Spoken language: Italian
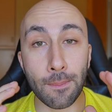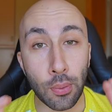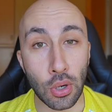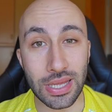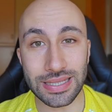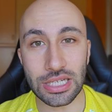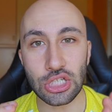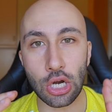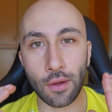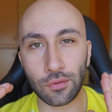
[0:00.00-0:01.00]

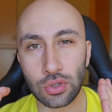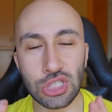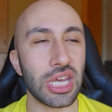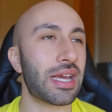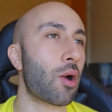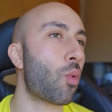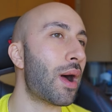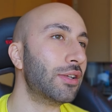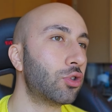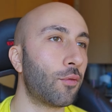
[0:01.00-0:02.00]
Pulisic e Loftus-Cheek,
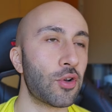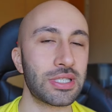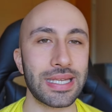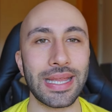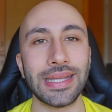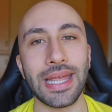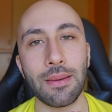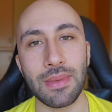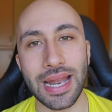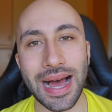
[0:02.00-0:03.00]
quanto fosse
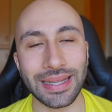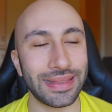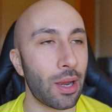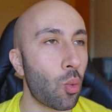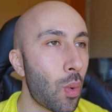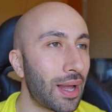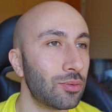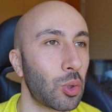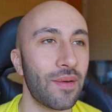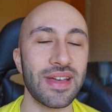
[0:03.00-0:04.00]
determinante,
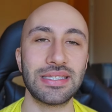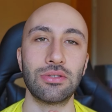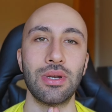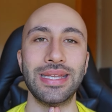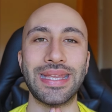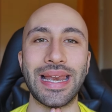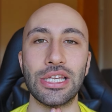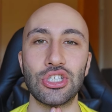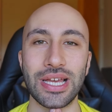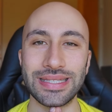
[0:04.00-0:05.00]
quanto avesse
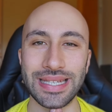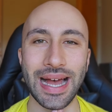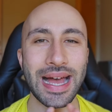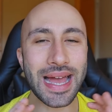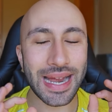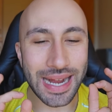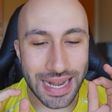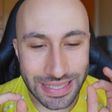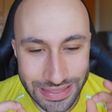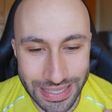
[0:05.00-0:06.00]
un'intelligenza
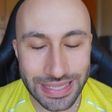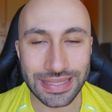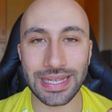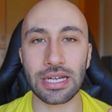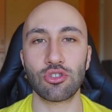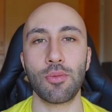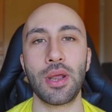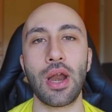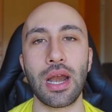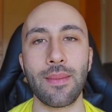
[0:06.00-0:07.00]
calcistica
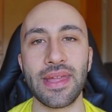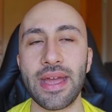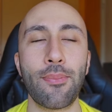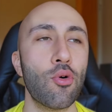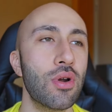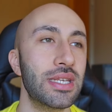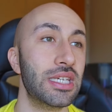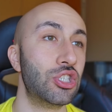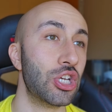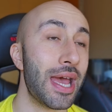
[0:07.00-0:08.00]
superiore alla media
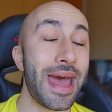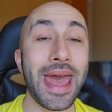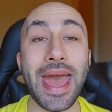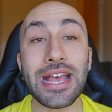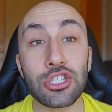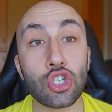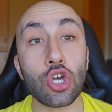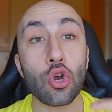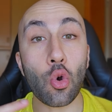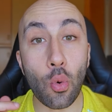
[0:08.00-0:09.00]
Pulisic e
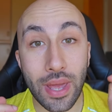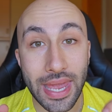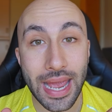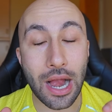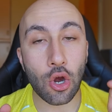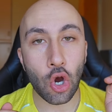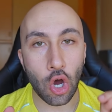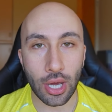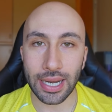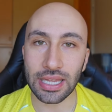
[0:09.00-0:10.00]
sono qui
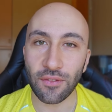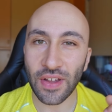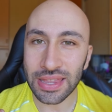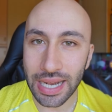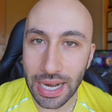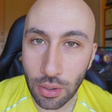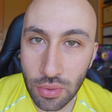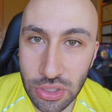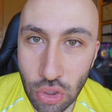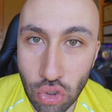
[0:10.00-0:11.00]
ancora a difendere
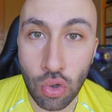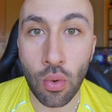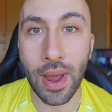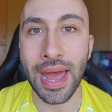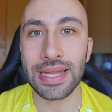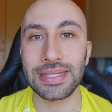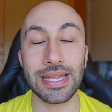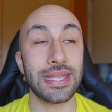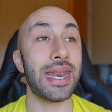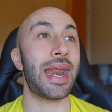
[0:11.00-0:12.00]
l'acquisto Ciuquezzi
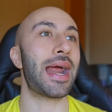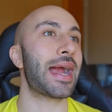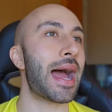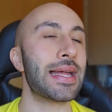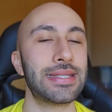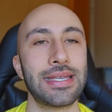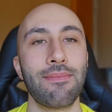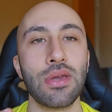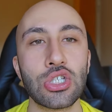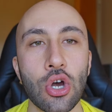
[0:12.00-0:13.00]
a dire ragazzi
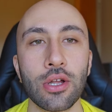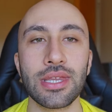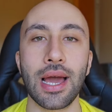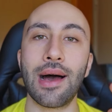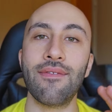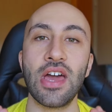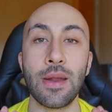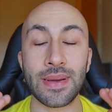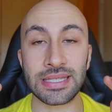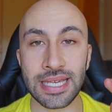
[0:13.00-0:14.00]
bisogna
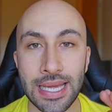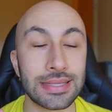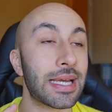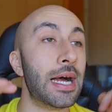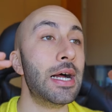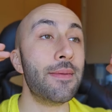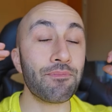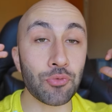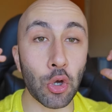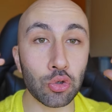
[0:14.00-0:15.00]
avere pazienza
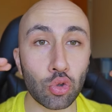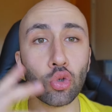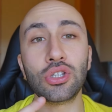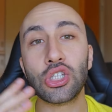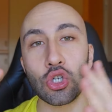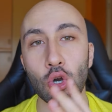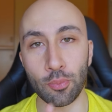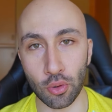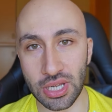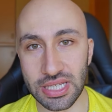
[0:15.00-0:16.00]
non tutti sono
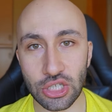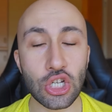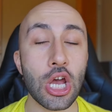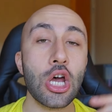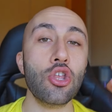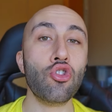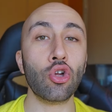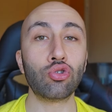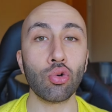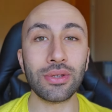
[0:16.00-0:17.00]
Pulisic
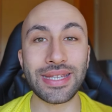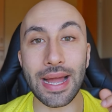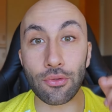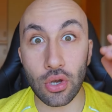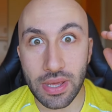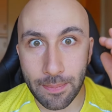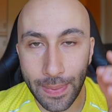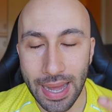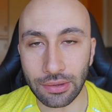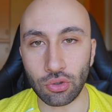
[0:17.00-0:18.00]
non tutti hanno
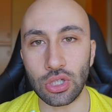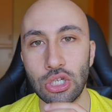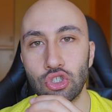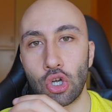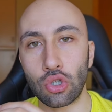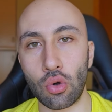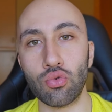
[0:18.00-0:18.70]
l'impatto dal giorno